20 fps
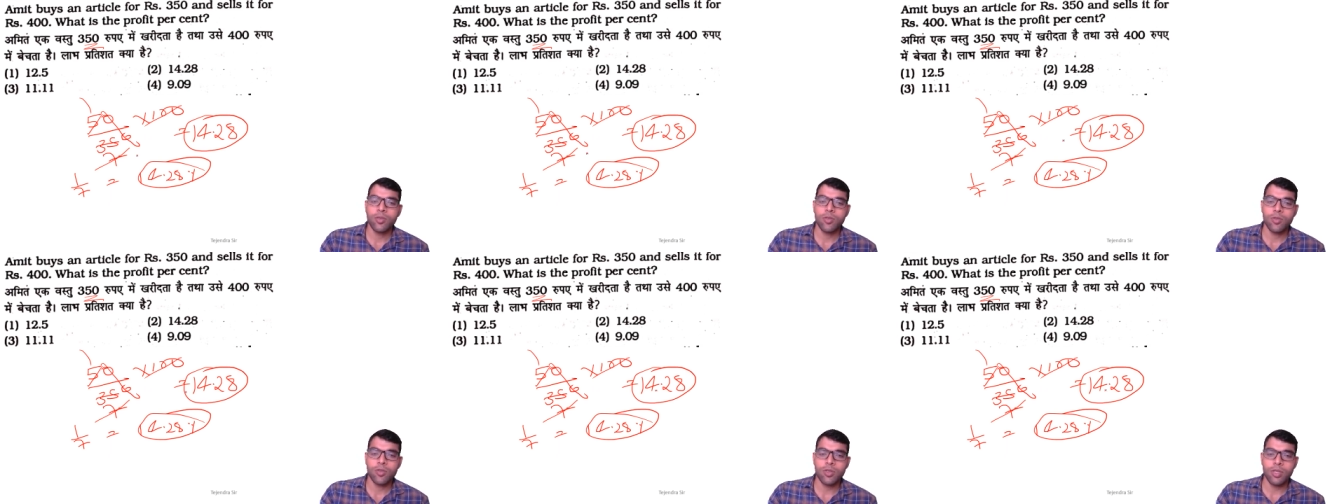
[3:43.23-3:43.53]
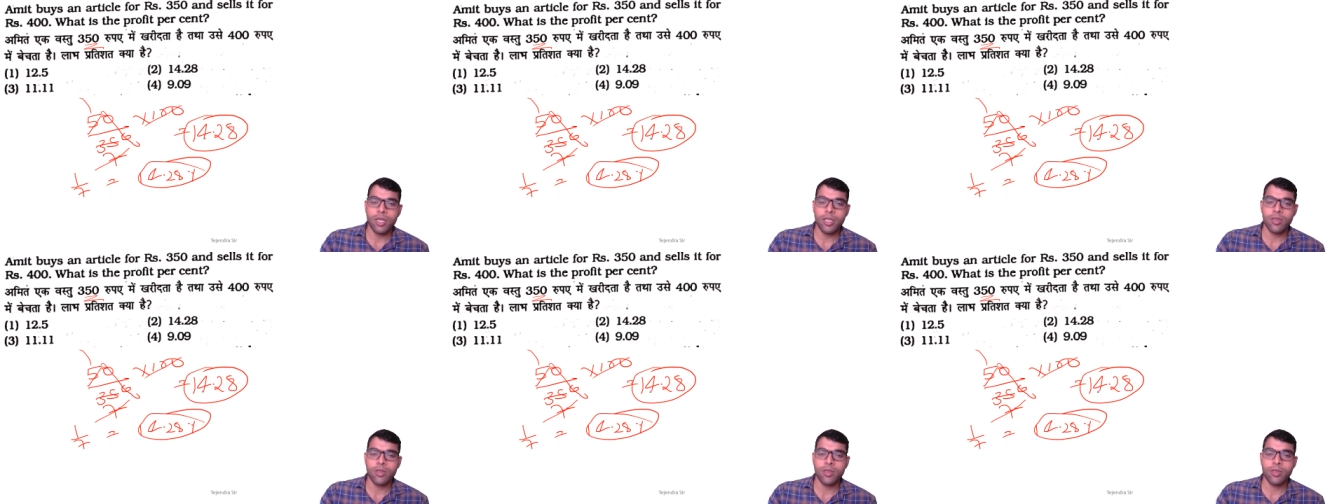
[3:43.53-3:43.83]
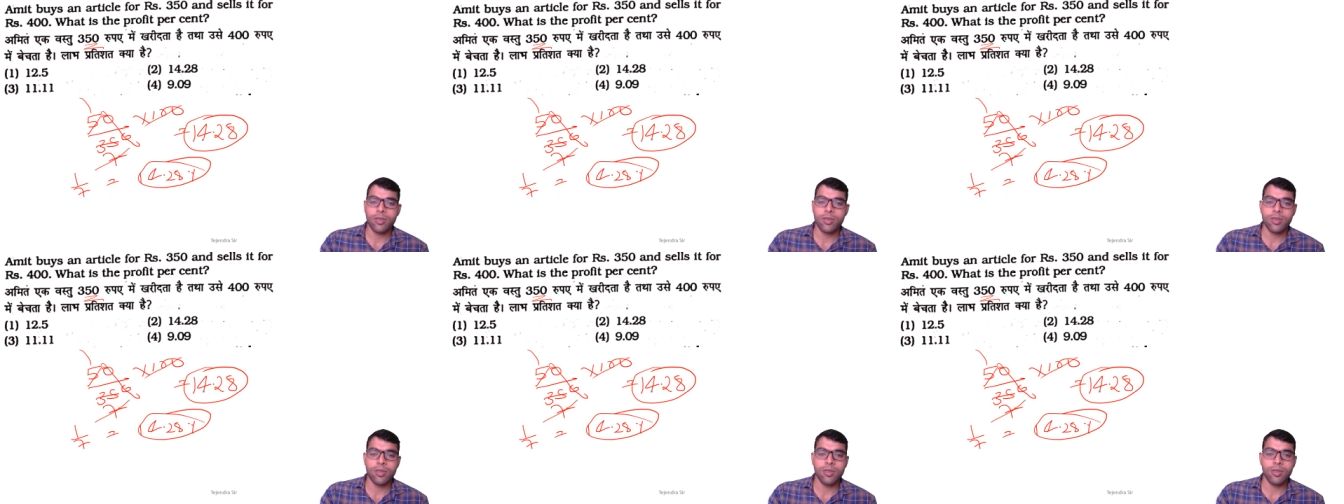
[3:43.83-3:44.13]
तो
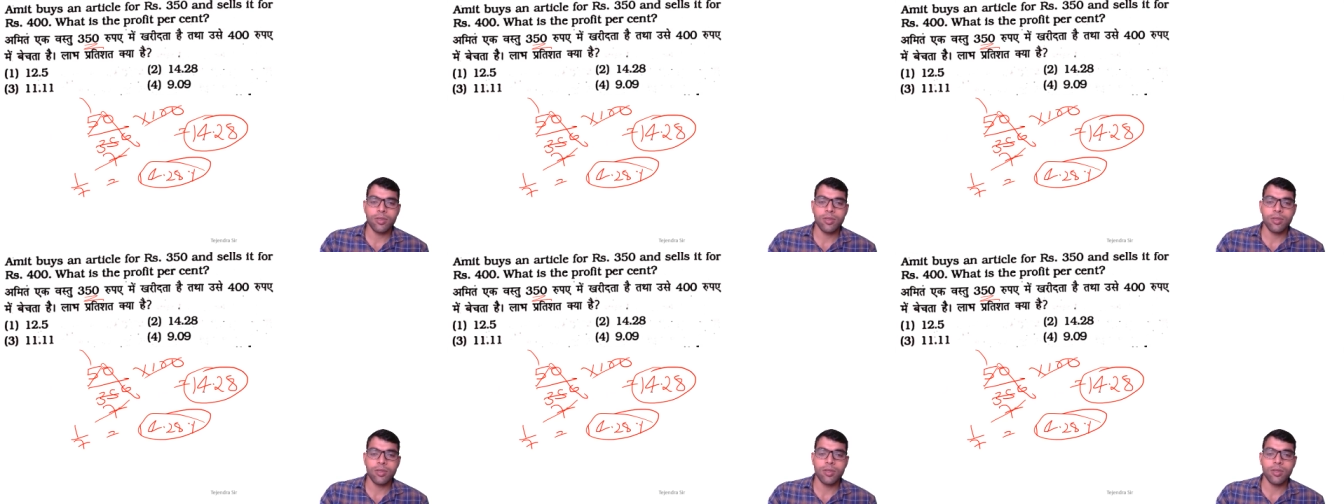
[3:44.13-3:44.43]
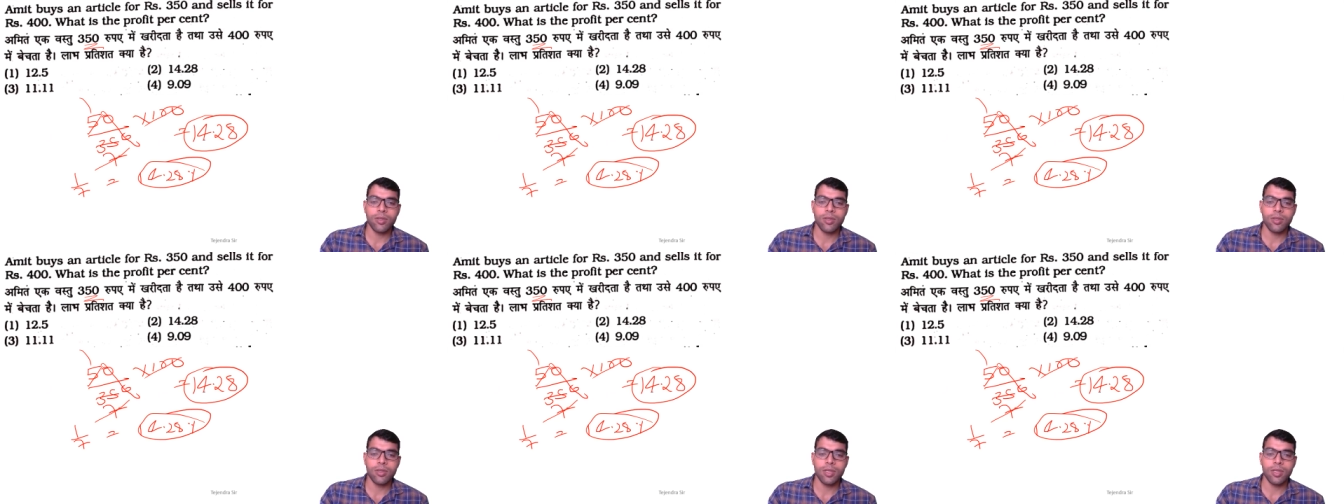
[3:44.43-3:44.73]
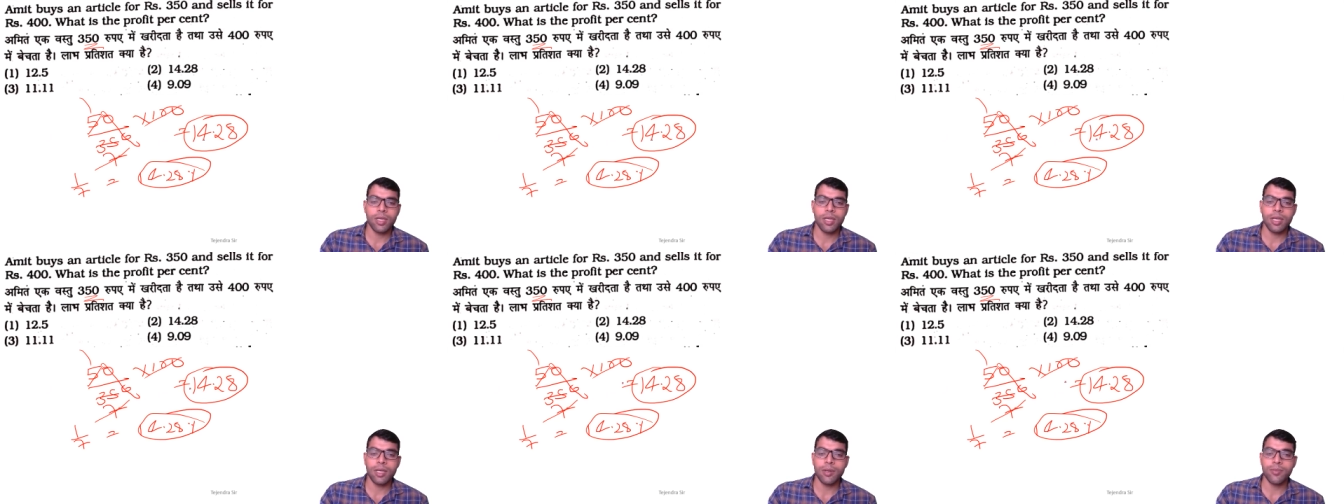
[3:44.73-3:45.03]

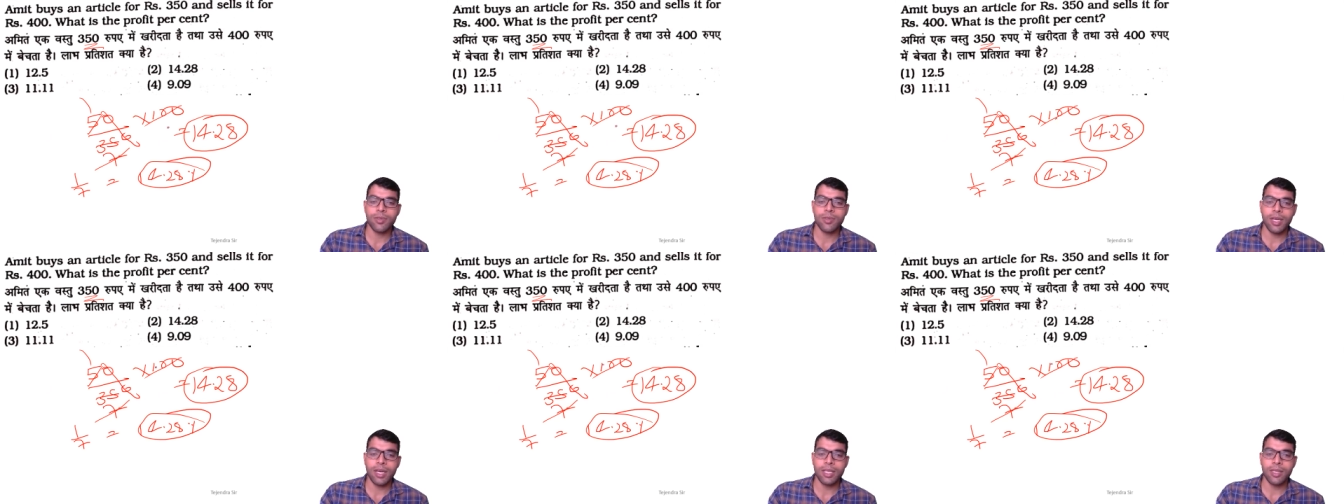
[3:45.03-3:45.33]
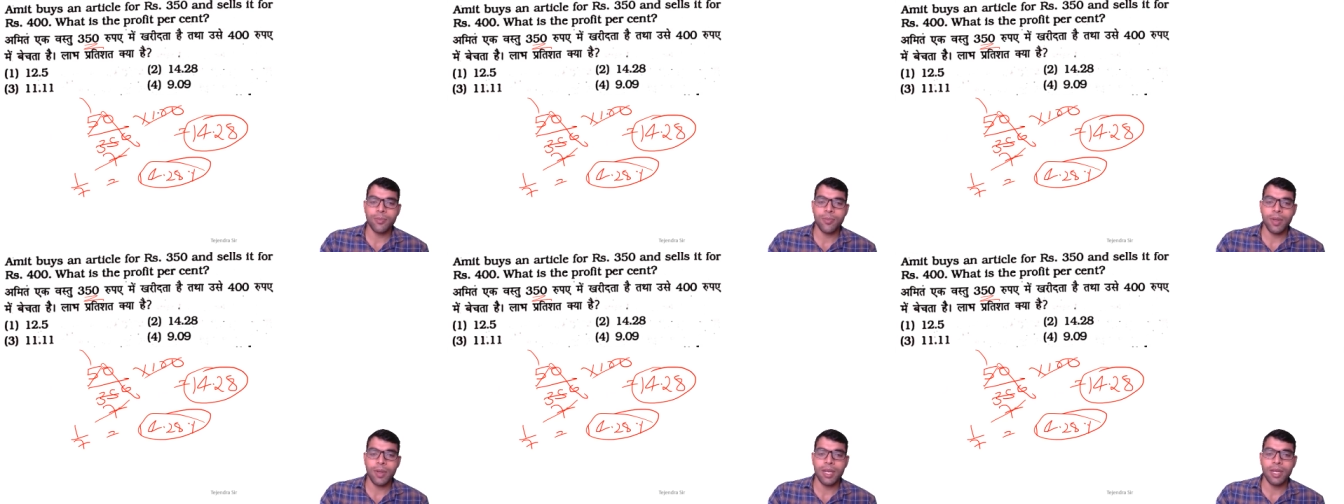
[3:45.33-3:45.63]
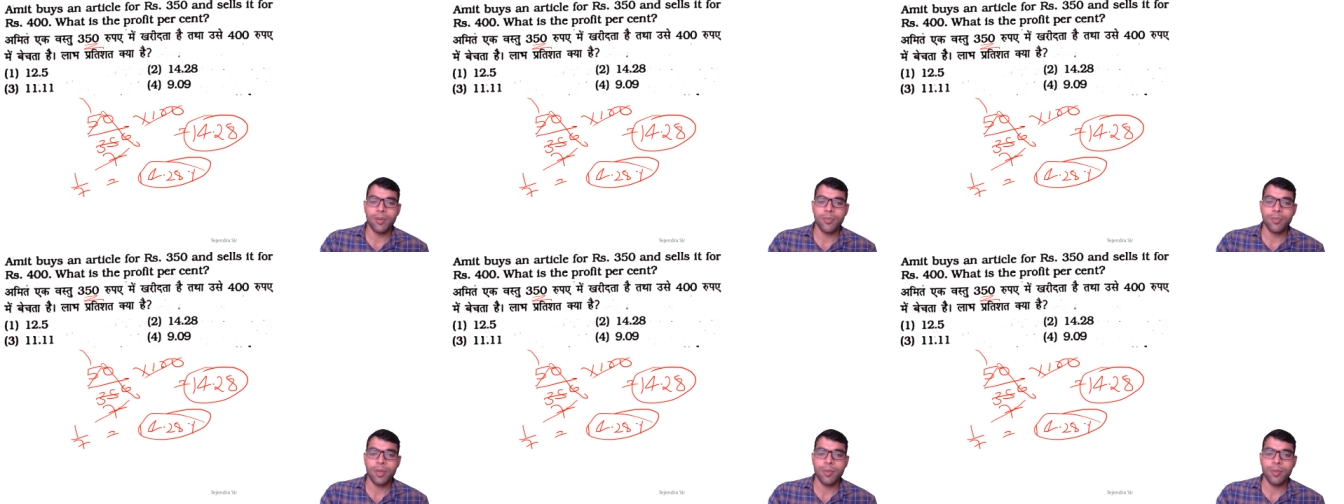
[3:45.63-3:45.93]
सात एकम सात
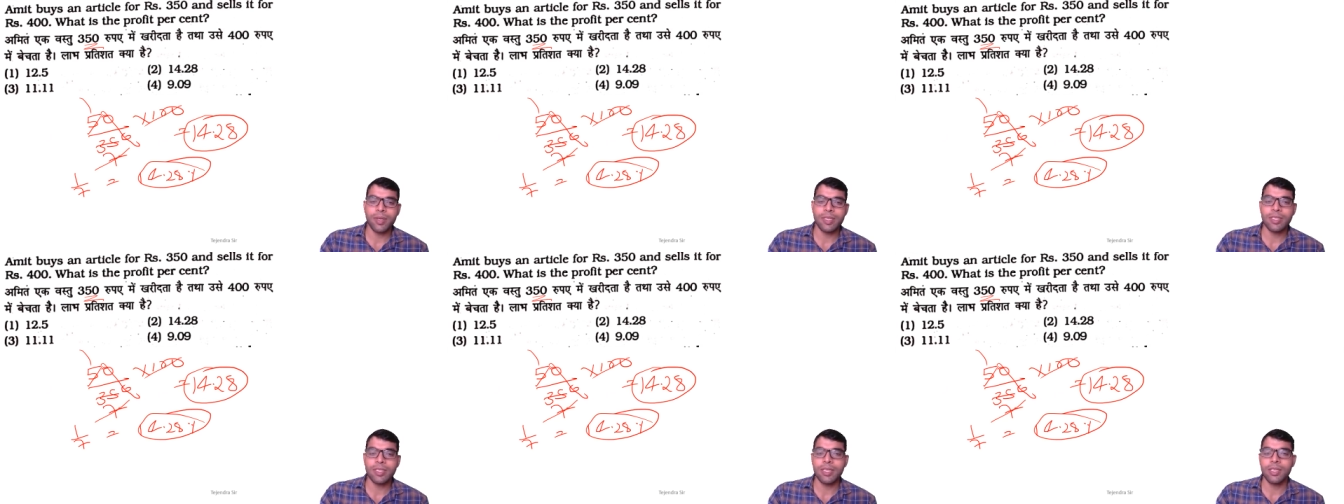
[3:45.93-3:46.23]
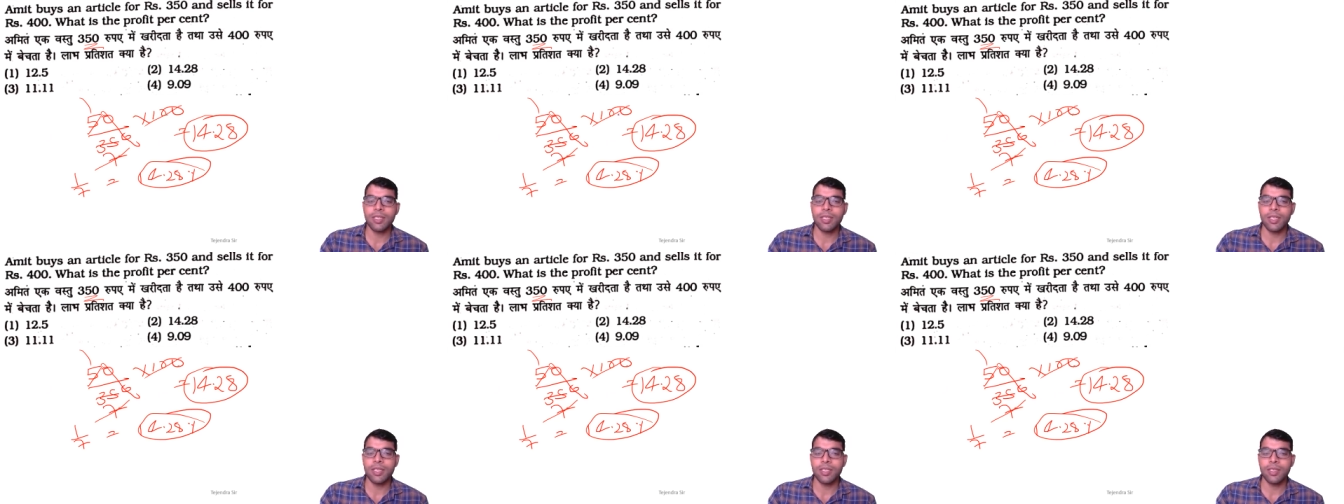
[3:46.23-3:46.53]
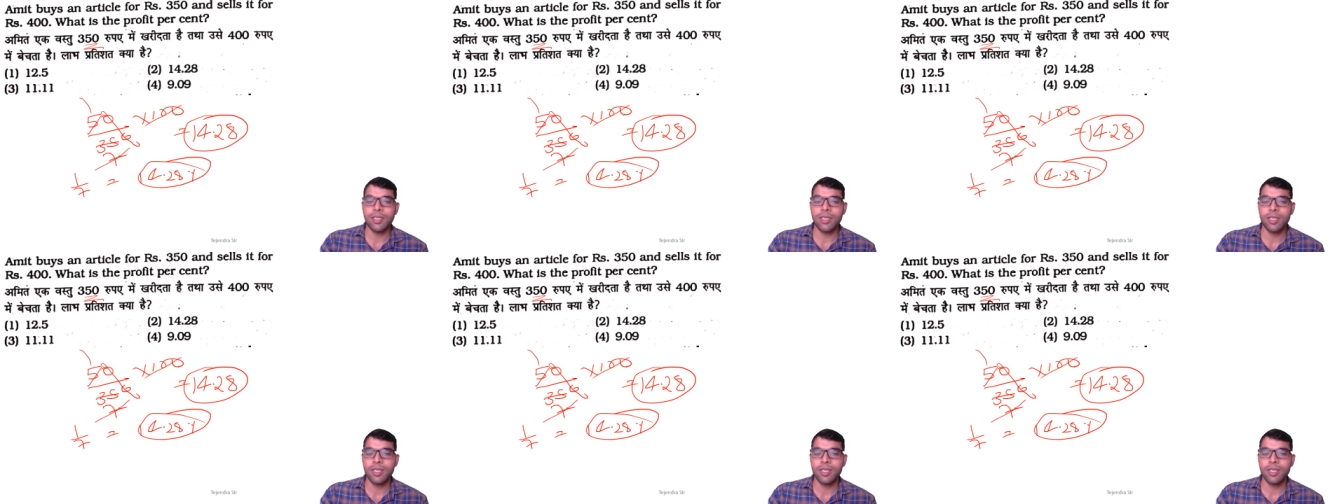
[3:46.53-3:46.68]
पहले फिर बचे कितने